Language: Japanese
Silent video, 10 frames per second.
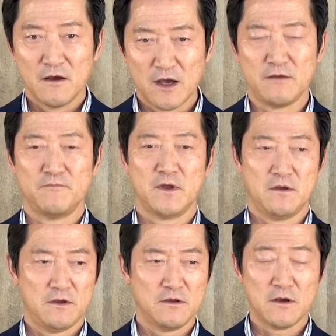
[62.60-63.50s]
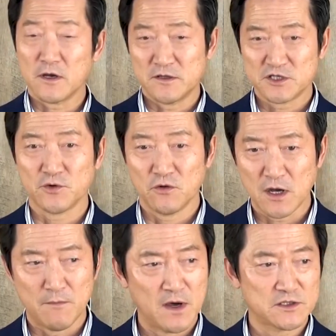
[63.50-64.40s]
はい、えー、いかがでしょう
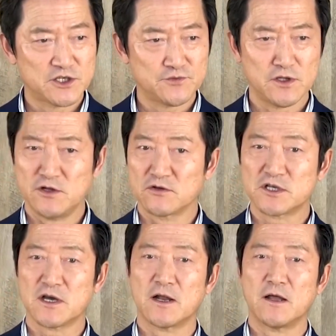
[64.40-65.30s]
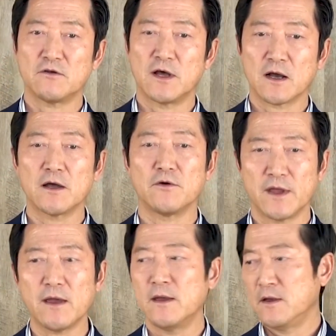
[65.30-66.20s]
か。まあ、12の力の中の
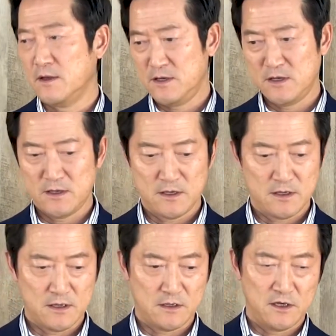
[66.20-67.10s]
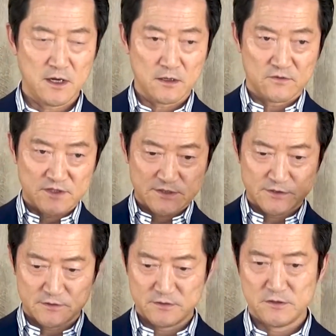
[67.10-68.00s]
ね、えー、
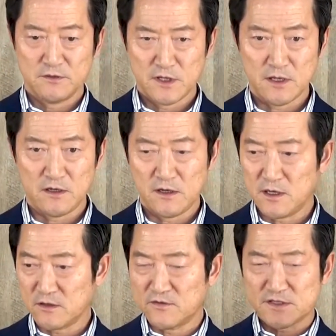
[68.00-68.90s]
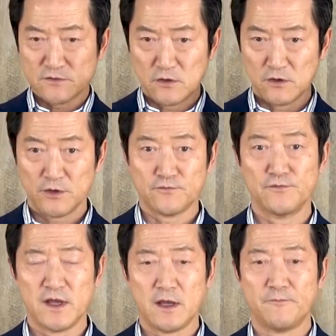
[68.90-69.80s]
リラックス、ね、リラックス能
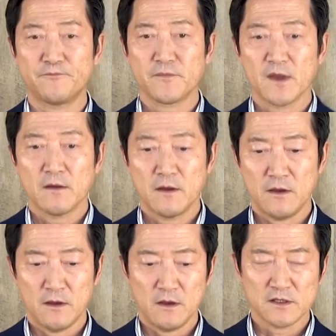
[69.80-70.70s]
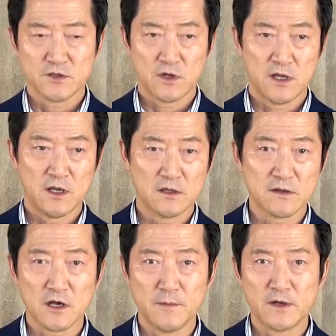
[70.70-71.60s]
力ね、えー、それ
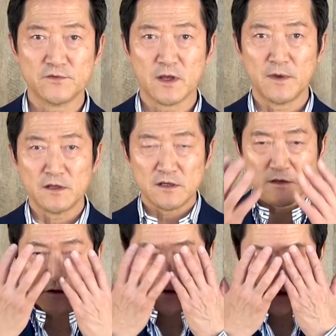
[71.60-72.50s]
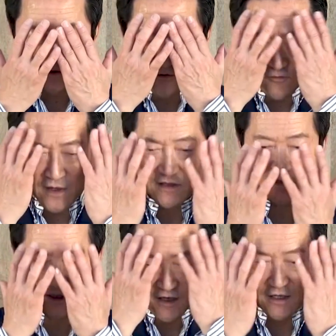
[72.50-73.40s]
高めるために、
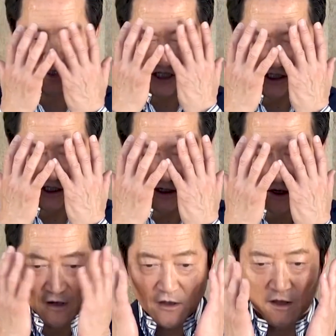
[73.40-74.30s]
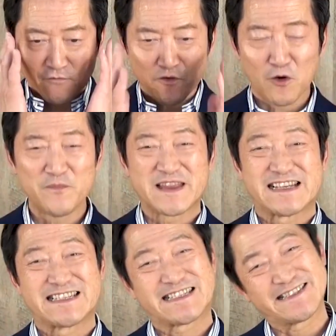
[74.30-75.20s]
セルフマッサージ、エンド、
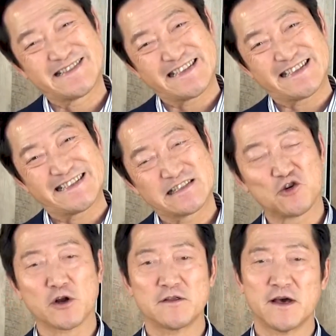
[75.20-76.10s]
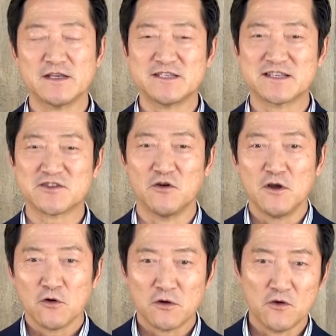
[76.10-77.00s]
スマイル、これ大事ですよ。
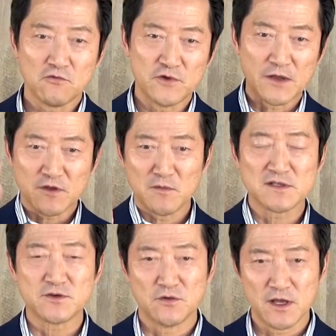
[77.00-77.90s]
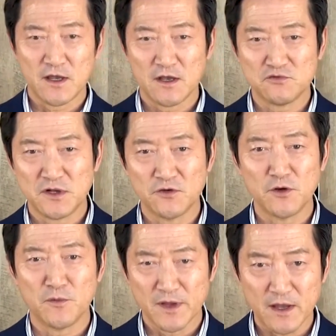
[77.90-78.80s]
これよくやってますよね、クレドで
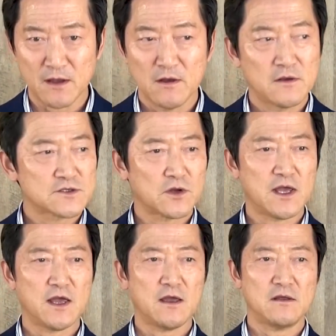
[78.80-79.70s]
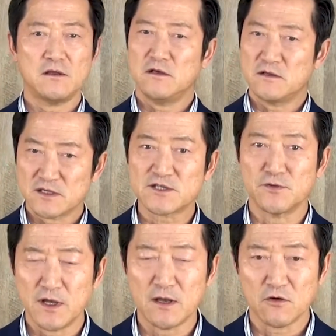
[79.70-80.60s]
もね。それいいですよ
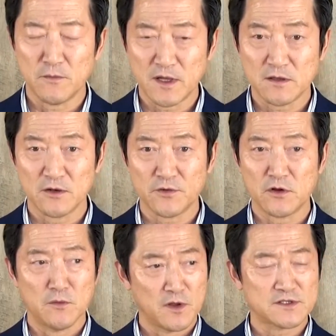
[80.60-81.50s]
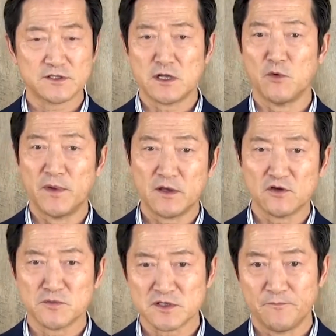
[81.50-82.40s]
ね。これメンタルトレーニング、すでにも勉強
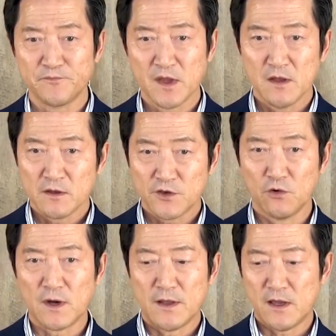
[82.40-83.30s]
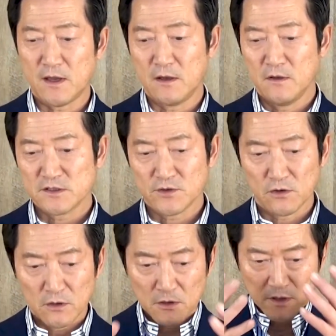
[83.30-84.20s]
しました。今日はね、そ
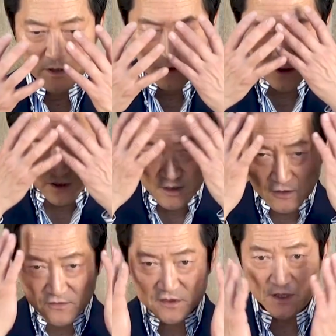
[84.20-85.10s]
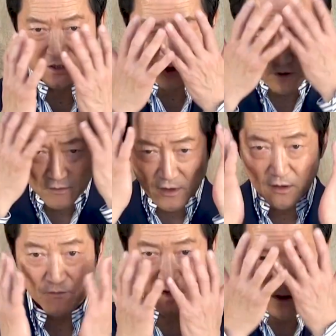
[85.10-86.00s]
の、えー、リラクセーション、
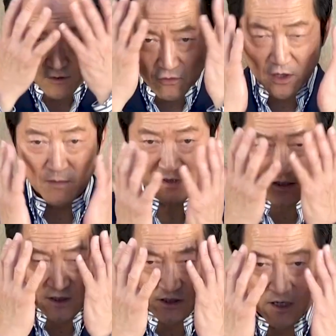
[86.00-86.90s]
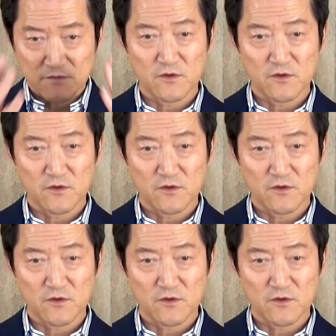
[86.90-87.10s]
ね、これマッサージ